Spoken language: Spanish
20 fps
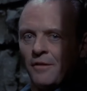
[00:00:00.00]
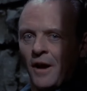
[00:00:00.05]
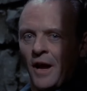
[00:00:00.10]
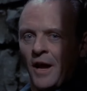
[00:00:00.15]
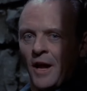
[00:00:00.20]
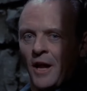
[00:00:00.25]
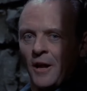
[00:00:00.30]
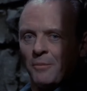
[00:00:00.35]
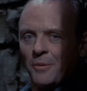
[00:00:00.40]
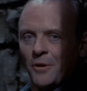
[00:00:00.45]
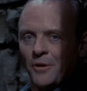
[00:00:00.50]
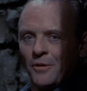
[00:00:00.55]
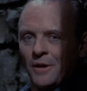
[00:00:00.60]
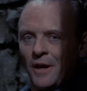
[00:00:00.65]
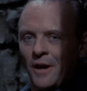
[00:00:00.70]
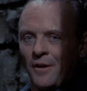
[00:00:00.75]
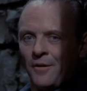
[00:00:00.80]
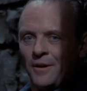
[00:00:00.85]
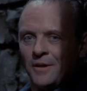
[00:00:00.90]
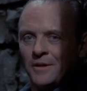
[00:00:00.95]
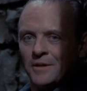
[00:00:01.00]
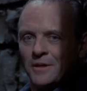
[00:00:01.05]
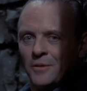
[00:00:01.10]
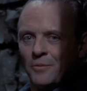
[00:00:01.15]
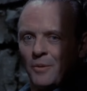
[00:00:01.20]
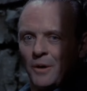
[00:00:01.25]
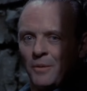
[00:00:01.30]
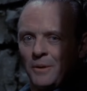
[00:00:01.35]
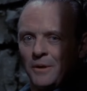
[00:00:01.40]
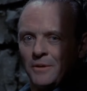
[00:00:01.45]
Si yo te ayudo, Clarice,
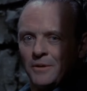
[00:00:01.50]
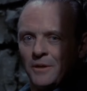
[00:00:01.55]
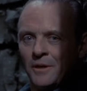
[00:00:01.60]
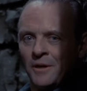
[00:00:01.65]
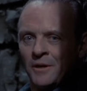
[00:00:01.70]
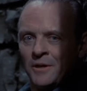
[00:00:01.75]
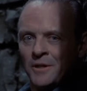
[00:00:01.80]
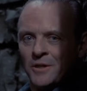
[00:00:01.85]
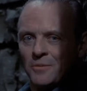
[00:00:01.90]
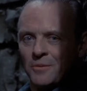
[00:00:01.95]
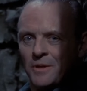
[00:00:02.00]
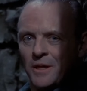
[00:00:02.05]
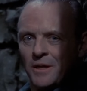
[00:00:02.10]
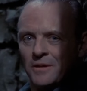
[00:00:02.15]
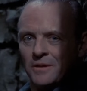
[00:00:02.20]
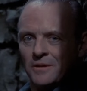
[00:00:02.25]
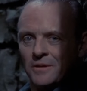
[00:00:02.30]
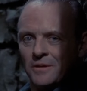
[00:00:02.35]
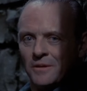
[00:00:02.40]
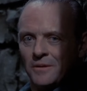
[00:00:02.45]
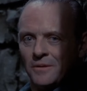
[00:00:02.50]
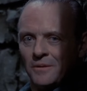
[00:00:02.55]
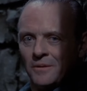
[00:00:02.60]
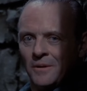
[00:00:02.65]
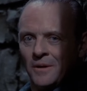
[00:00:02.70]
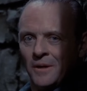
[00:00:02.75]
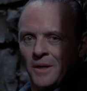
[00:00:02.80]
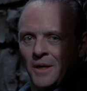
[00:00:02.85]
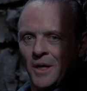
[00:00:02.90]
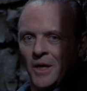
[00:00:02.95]
tú y yo nos comunicaremos también.
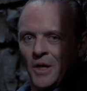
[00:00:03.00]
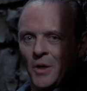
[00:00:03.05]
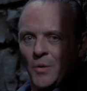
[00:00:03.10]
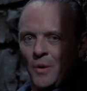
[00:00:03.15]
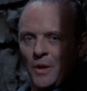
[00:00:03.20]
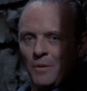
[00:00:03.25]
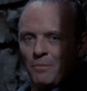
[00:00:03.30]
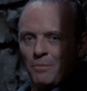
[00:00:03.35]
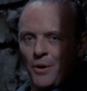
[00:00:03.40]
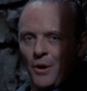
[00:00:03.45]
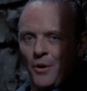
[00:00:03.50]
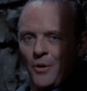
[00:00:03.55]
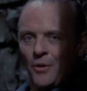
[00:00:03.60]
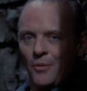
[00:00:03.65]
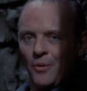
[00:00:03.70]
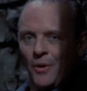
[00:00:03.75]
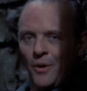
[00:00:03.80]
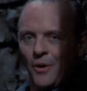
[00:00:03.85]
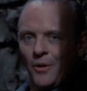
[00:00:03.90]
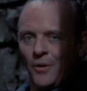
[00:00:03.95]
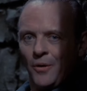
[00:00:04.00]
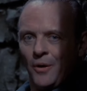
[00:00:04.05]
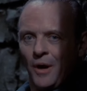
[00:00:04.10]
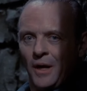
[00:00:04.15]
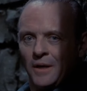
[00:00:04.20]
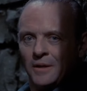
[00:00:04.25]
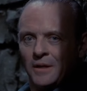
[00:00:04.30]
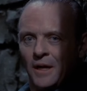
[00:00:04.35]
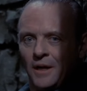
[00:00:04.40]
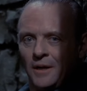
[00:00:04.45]
Quid pro quo.
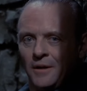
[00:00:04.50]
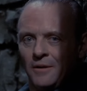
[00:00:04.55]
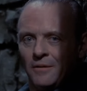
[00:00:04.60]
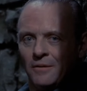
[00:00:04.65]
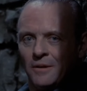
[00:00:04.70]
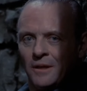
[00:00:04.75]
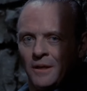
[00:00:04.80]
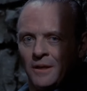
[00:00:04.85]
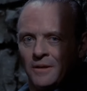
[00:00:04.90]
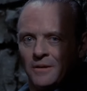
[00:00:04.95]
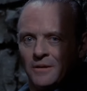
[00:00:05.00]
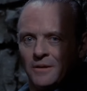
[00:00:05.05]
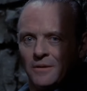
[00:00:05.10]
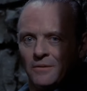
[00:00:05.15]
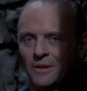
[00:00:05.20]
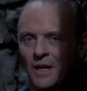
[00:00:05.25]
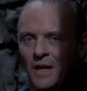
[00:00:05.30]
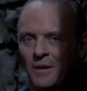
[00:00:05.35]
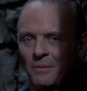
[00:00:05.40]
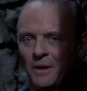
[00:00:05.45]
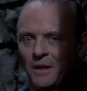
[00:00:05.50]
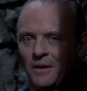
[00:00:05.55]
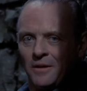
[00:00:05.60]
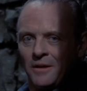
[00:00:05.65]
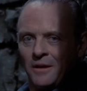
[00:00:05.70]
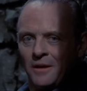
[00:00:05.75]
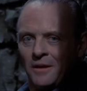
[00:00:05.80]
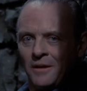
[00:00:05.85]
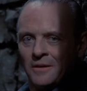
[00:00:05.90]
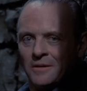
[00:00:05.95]
Yo te diré cosas y tú a cambio me
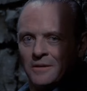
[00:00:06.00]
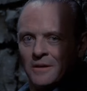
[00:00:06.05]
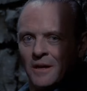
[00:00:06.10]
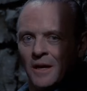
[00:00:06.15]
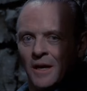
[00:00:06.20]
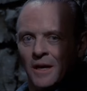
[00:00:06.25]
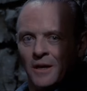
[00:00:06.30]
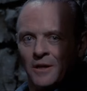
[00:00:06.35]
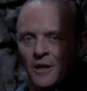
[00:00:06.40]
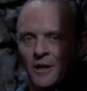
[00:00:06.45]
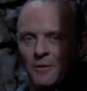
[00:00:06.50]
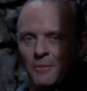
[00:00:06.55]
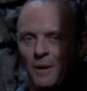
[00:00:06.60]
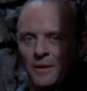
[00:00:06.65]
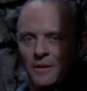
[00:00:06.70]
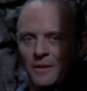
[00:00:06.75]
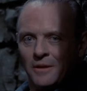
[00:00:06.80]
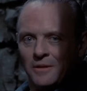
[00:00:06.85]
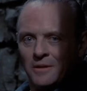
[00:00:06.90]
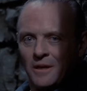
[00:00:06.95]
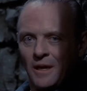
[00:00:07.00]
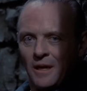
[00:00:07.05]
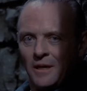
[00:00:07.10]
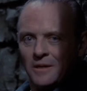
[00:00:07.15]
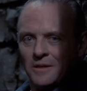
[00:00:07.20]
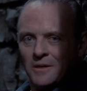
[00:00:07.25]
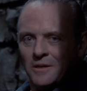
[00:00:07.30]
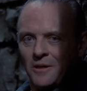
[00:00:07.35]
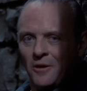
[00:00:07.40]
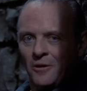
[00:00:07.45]
dirás otras. No sobre este
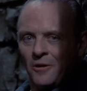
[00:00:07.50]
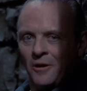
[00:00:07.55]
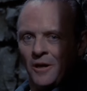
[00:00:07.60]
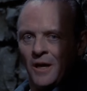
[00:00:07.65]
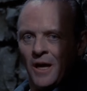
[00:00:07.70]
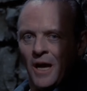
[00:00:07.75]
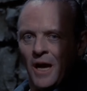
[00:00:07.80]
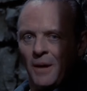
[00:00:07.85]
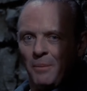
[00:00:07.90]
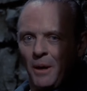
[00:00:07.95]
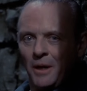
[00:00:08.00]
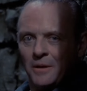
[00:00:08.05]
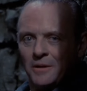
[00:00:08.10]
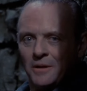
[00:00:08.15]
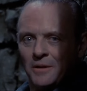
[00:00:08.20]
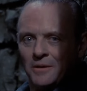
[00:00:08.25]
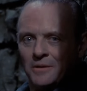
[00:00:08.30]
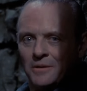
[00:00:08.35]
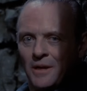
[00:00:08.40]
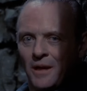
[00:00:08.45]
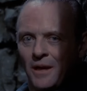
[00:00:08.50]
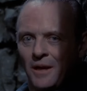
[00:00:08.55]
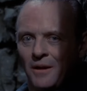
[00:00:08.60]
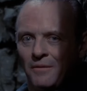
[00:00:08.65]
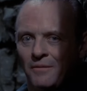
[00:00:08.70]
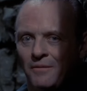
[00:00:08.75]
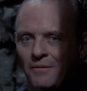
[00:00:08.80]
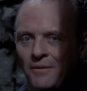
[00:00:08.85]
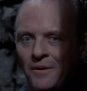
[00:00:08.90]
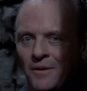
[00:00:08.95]
caso, claro está. Háblame de
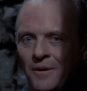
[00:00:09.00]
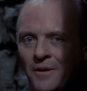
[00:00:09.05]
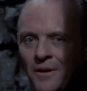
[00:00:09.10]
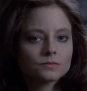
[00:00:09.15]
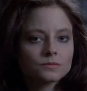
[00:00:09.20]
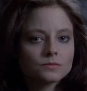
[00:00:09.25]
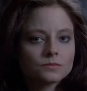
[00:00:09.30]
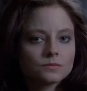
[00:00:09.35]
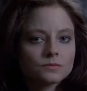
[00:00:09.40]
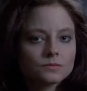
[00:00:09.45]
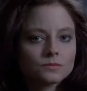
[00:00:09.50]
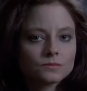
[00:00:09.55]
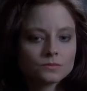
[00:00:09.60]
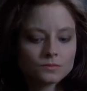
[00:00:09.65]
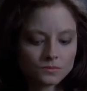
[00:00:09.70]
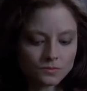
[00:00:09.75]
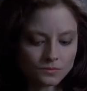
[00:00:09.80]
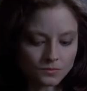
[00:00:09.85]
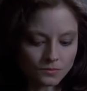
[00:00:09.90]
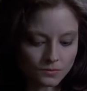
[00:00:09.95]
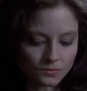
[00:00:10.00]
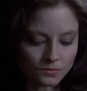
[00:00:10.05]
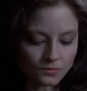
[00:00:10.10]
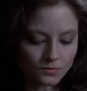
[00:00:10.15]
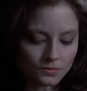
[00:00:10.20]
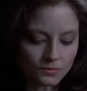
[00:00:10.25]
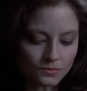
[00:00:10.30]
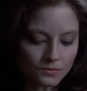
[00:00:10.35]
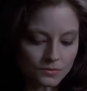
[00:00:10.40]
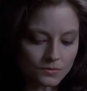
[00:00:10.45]
ti. Quid pro
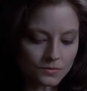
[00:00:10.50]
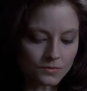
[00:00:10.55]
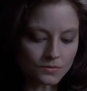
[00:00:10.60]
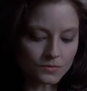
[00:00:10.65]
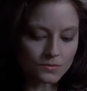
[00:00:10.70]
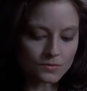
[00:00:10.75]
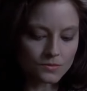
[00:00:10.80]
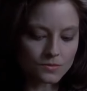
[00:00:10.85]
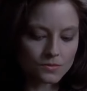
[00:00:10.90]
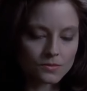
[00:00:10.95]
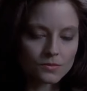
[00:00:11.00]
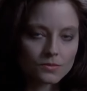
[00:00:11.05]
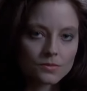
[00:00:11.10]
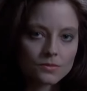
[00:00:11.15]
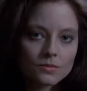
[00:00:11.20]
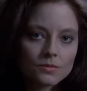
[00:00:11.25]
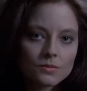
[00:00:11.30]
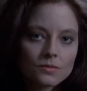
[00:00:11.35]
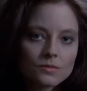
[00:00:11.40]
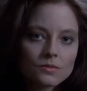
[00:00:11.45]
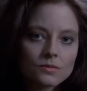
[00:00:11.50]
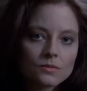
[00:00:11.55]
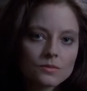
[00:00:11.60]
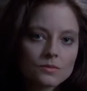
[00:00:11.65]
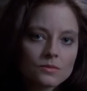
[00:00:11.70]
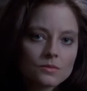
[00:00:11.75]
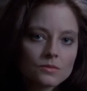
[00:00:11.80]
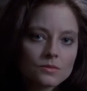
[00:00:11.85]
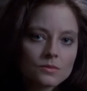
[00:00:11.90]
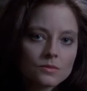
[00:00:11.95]
quo. ¿Sí o
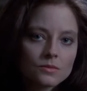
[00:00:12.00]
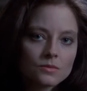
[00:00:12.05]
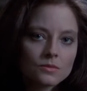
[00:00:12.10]
no?